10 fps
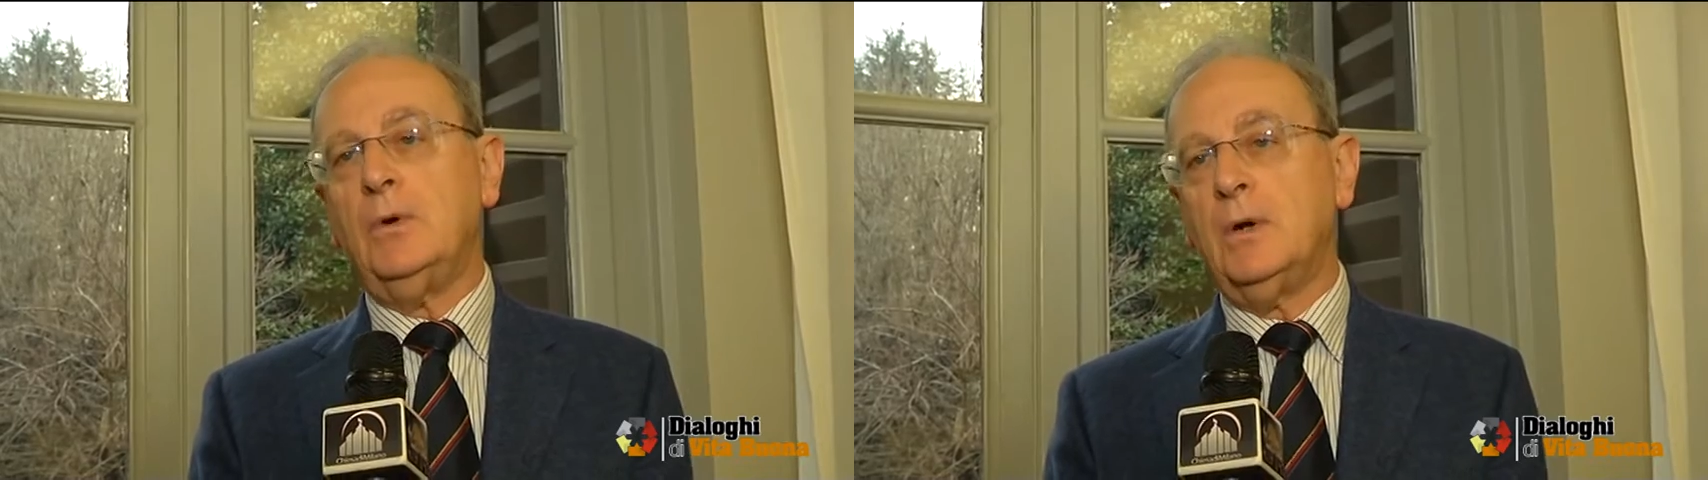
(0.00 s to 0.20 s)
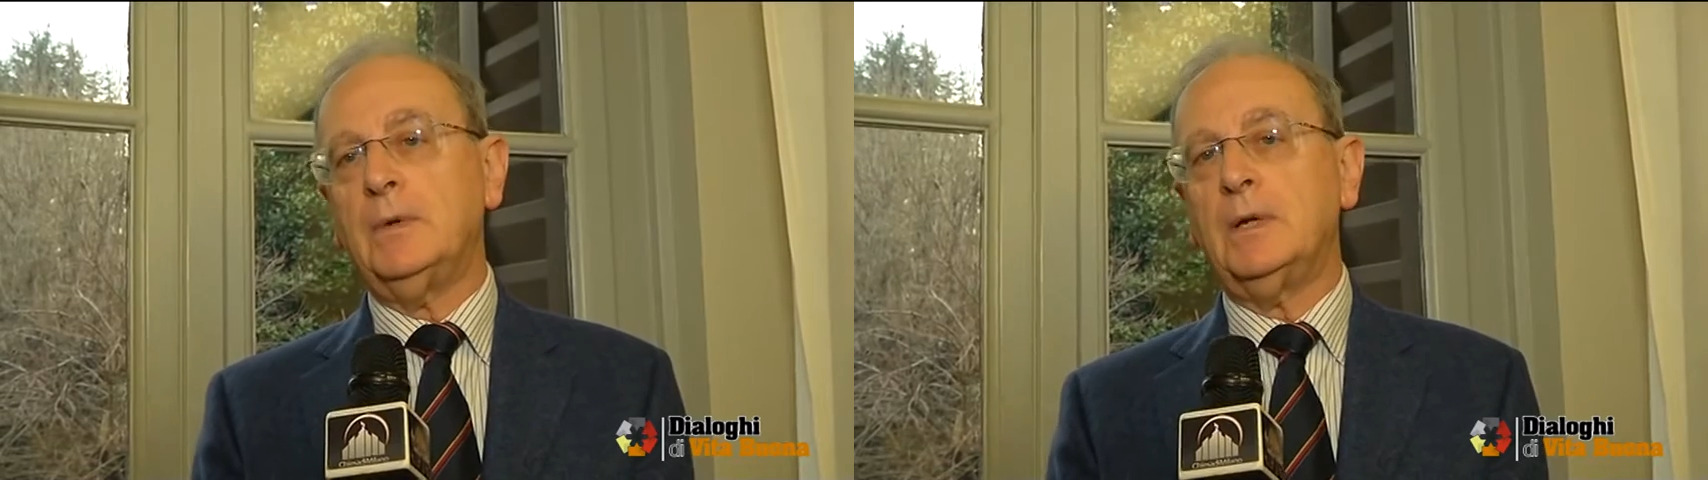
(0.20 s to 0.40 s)

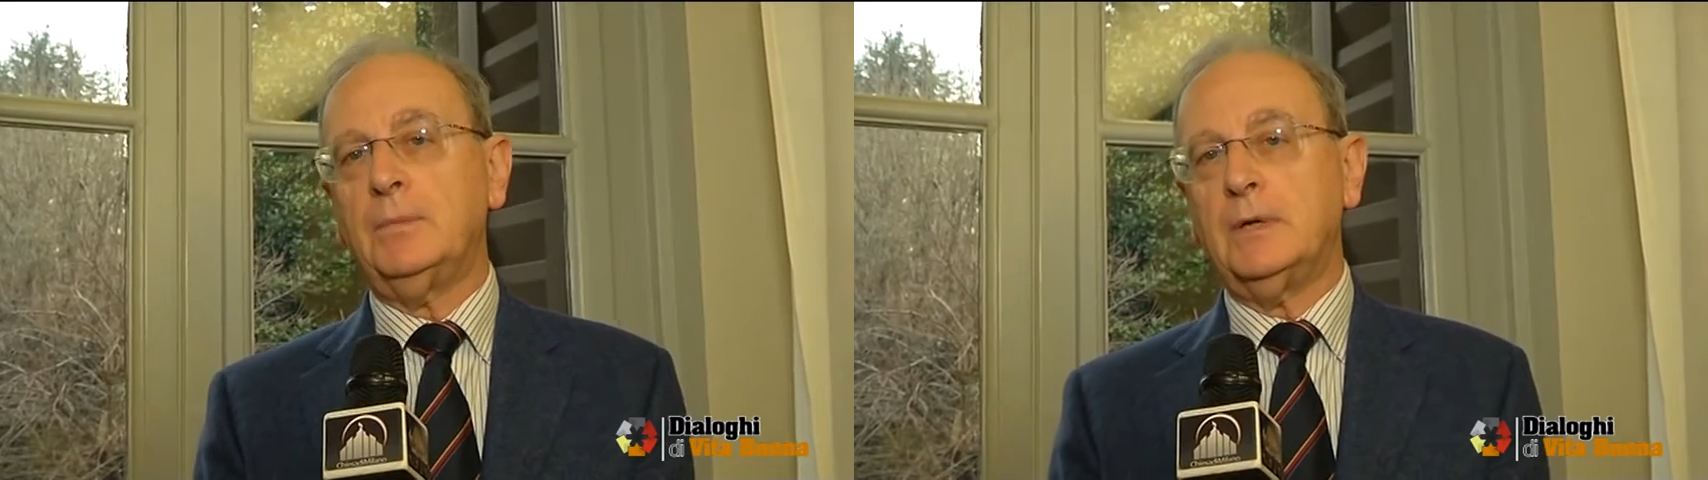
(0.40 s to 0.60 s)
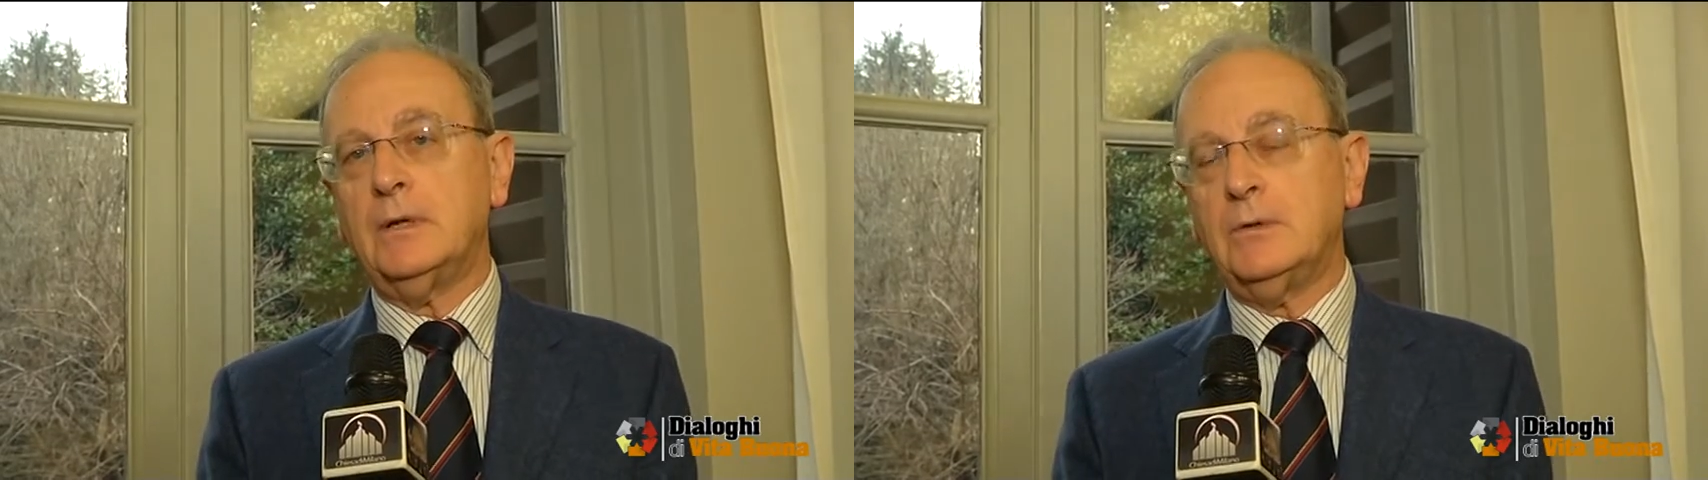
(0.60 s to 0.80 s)
uomini
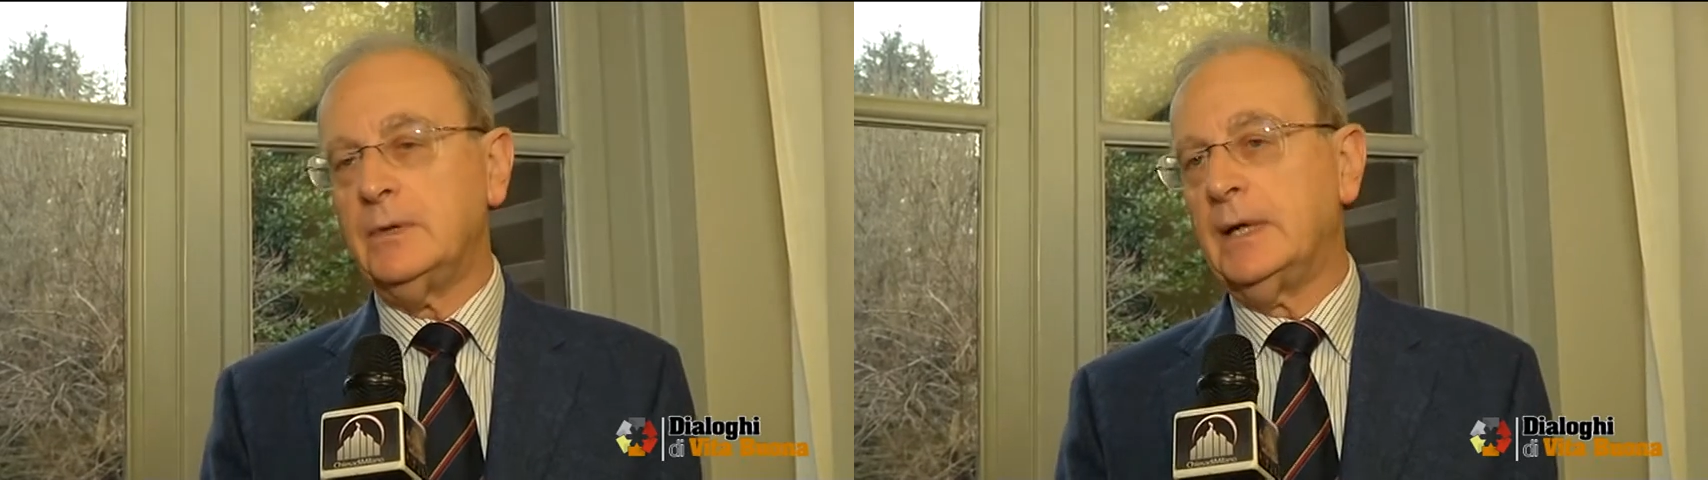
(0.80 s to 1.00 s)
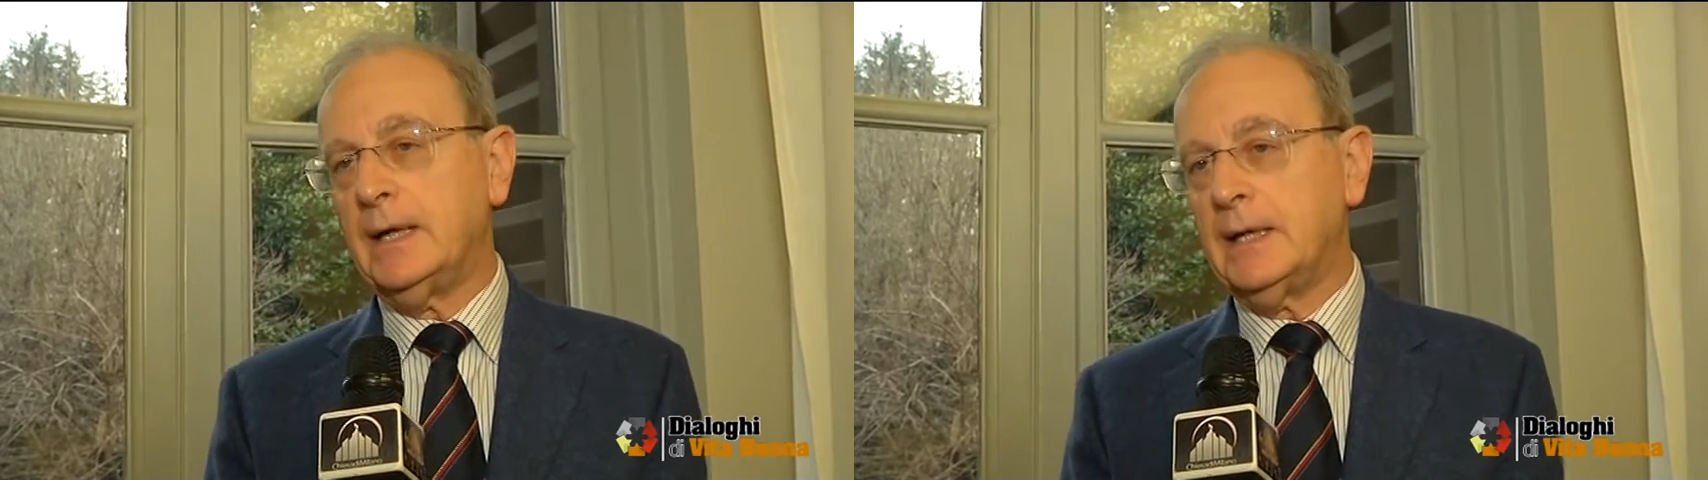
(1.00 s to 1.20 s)
per
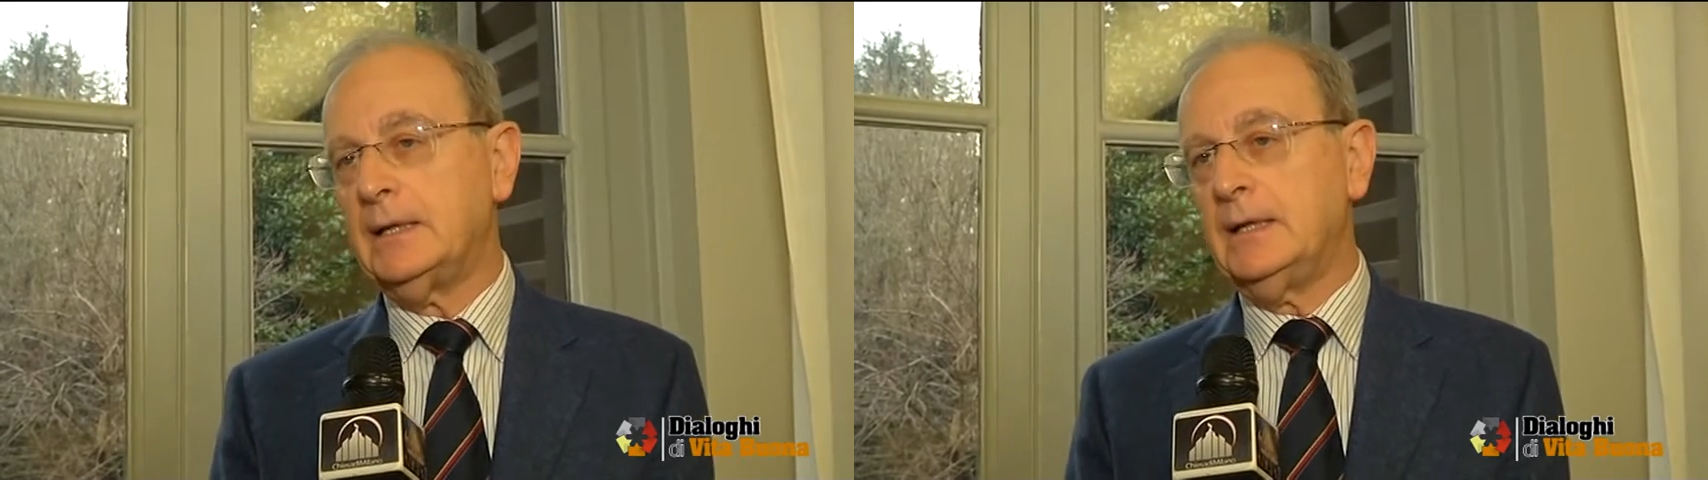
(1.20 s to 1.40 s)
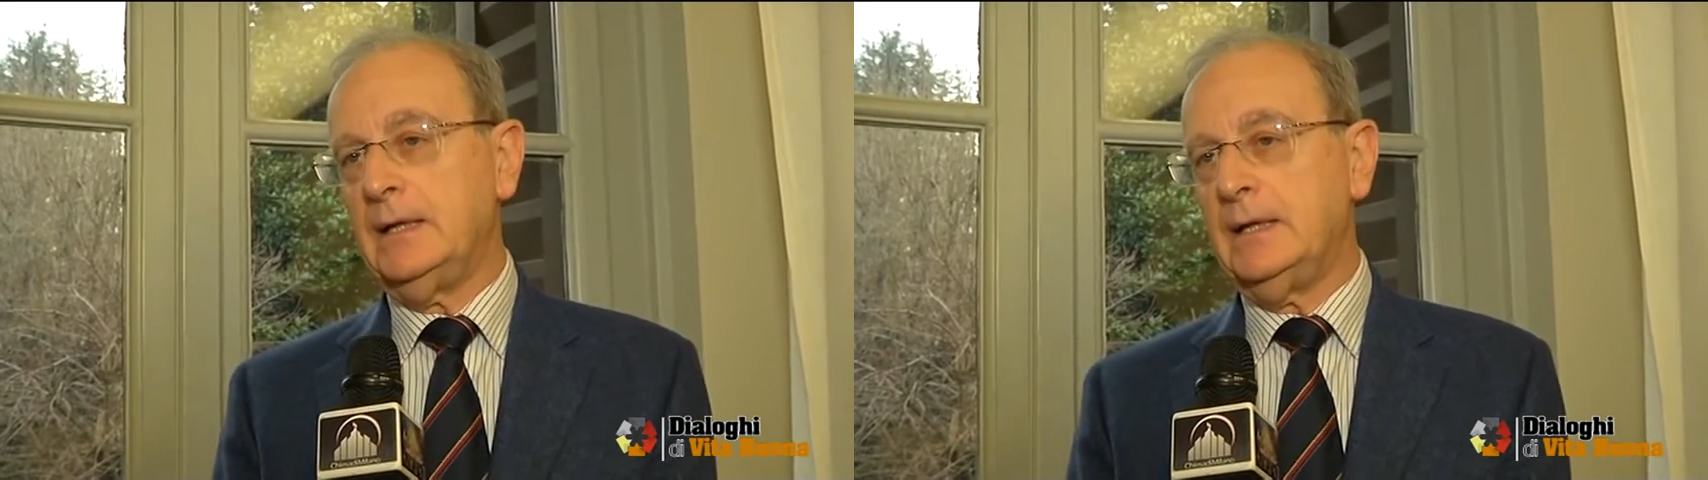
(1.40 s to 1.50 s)
alcuni grandi